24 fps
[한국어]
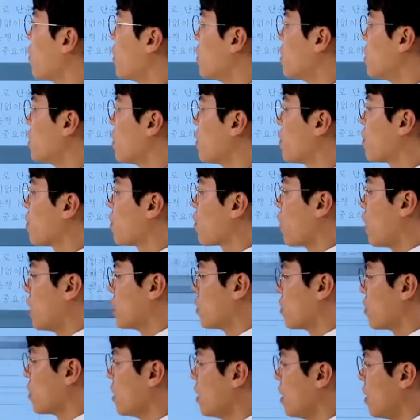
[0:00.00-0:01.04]
면접
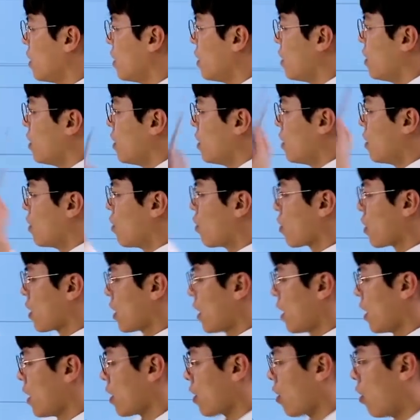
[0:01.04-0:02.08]
과정이
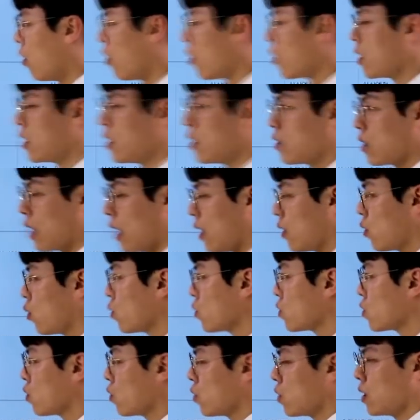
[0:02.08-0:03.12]
이렇게 거의
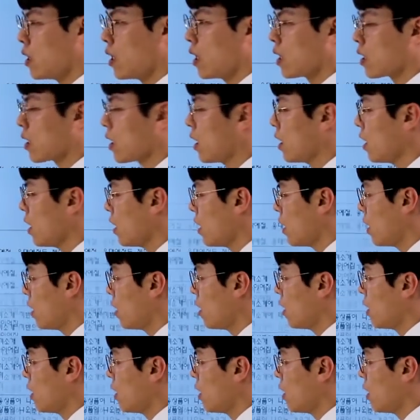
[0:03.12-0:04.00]
대동소이하게